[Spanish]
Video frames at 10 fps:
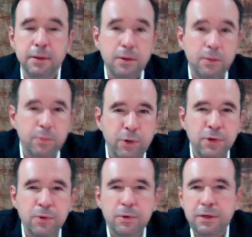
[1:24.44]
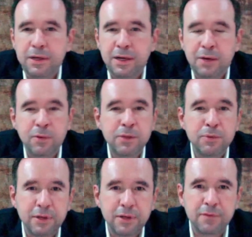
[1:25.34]
Bueno, eh, la cuenta de
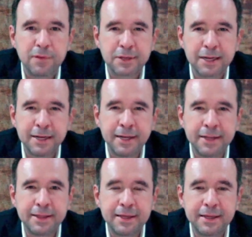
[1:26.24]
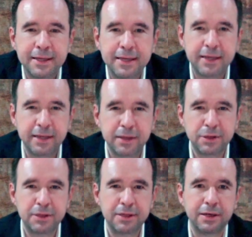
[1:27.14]
utilidad fiscal neta
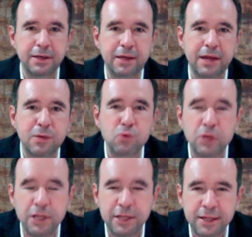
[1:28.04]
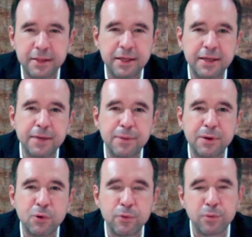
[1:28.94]
es la utilidad que ya
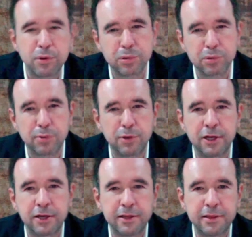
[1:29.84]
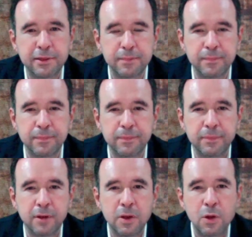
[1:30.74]
pagó impuestos sobre la renta.
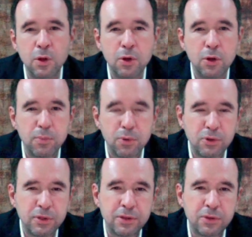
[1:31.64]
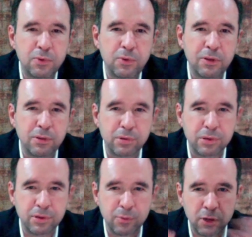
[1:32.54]
Por lo tanto, cuando
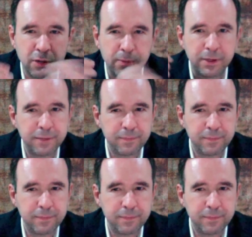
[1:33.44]
se vuelve